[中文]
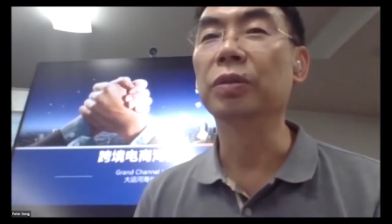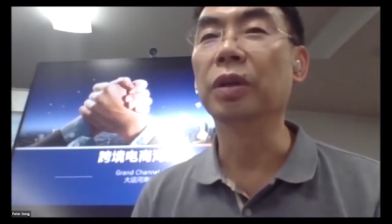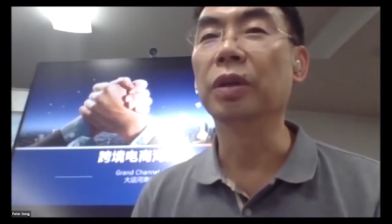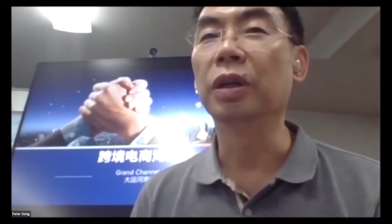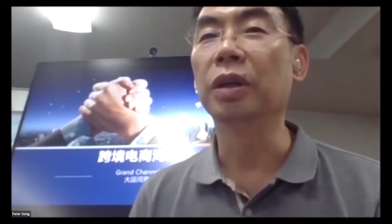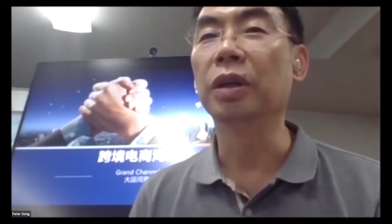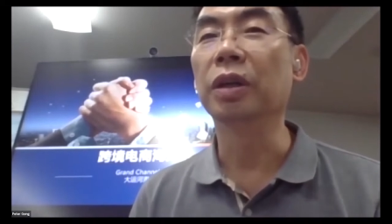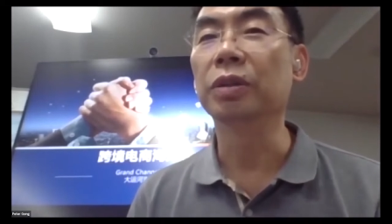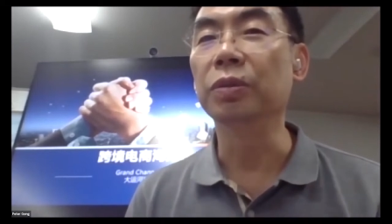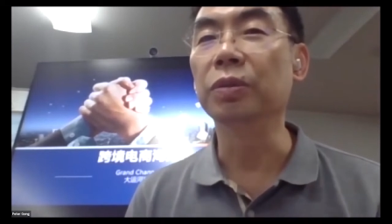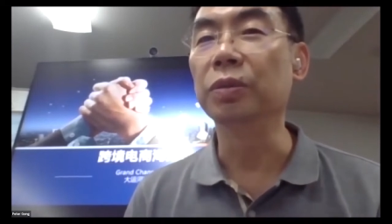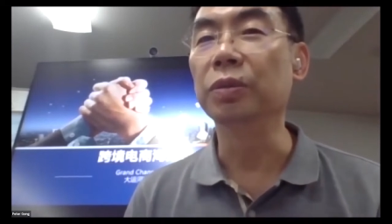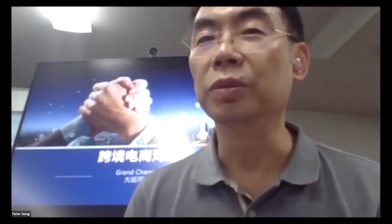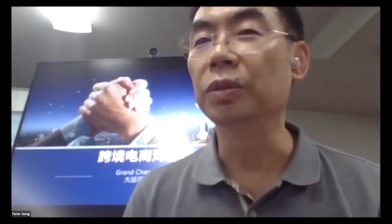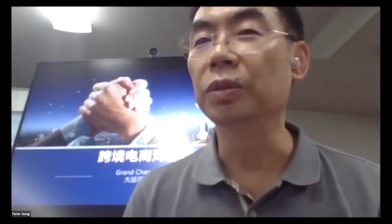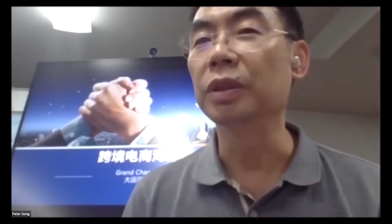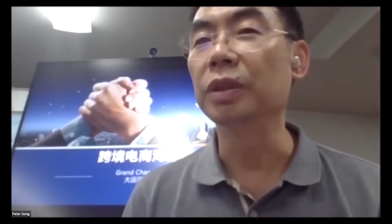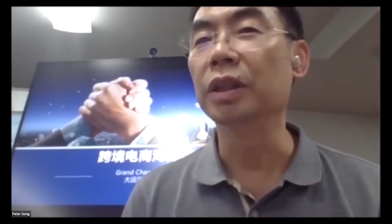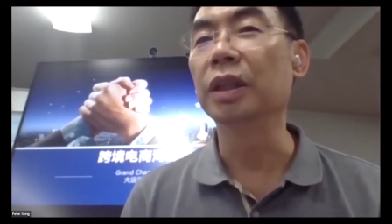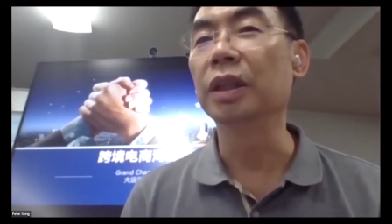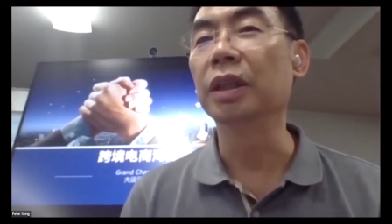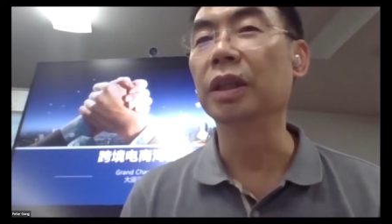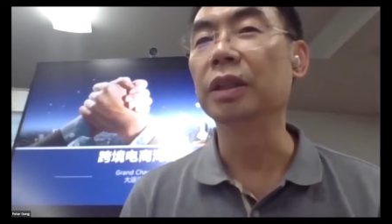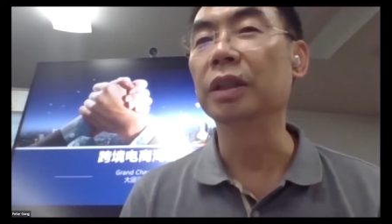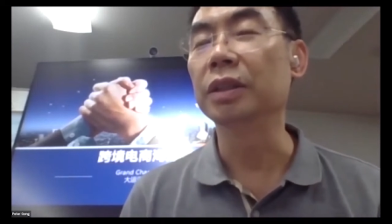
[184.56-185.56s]
中国的
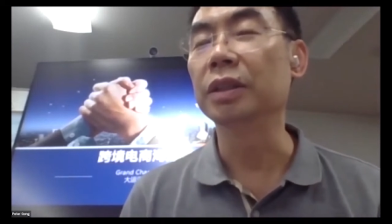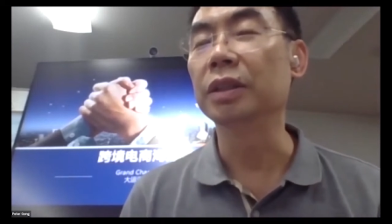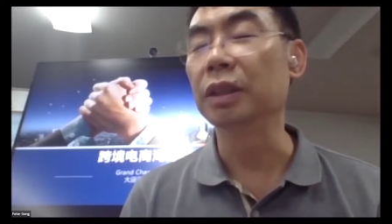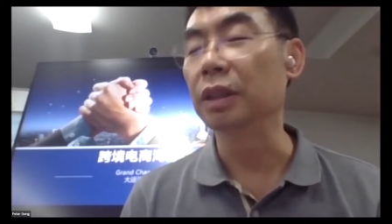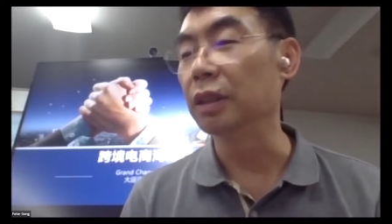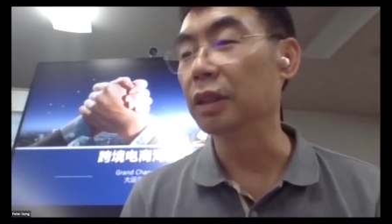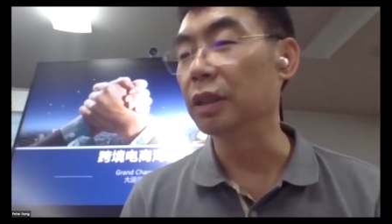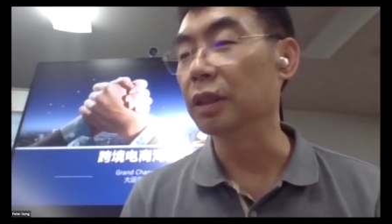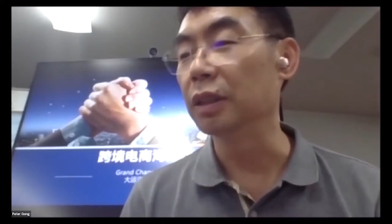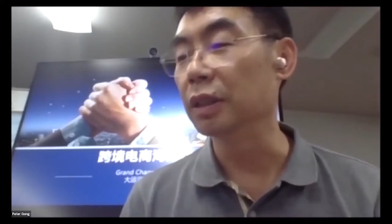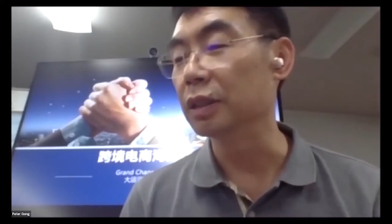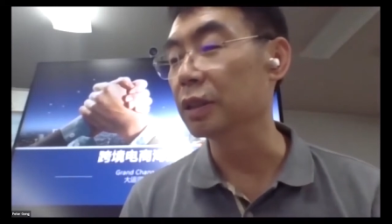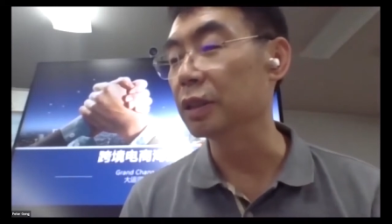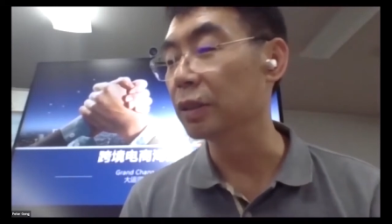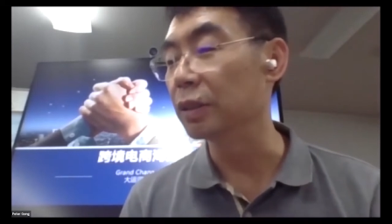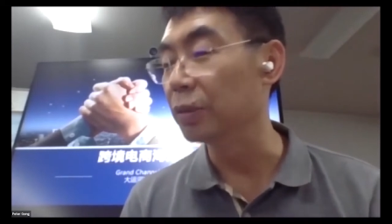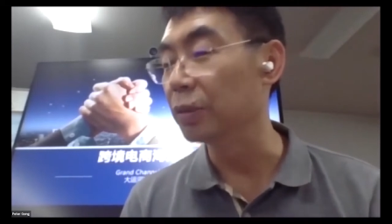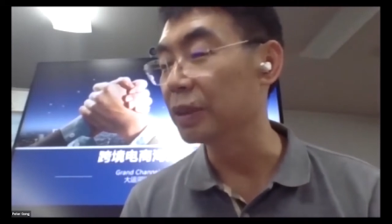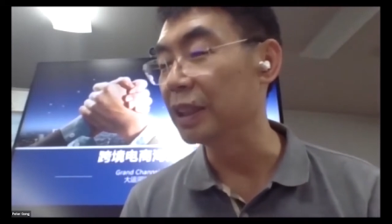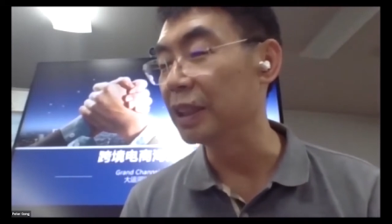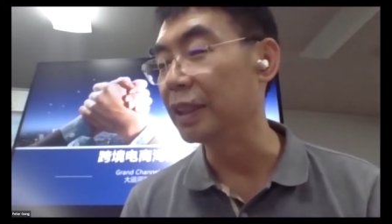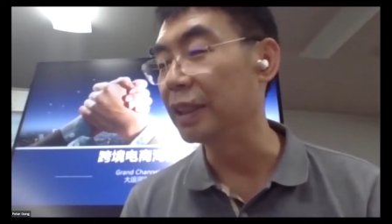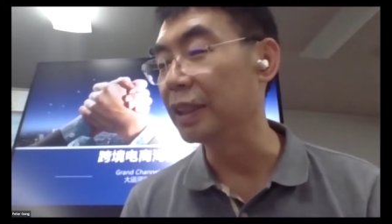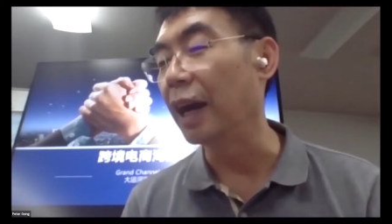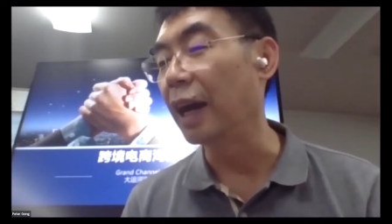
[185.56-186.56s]
这个四通一达
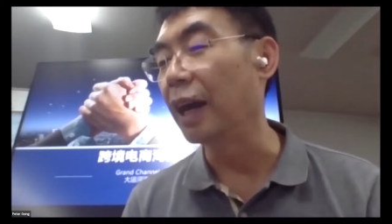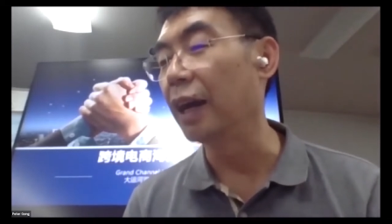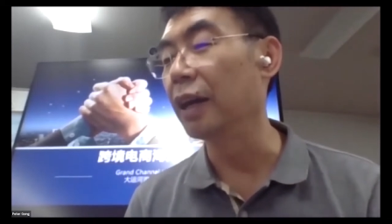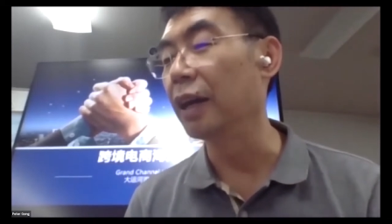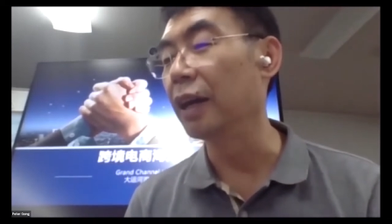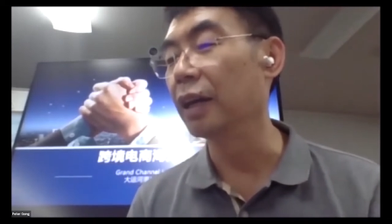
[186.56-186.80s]
啊，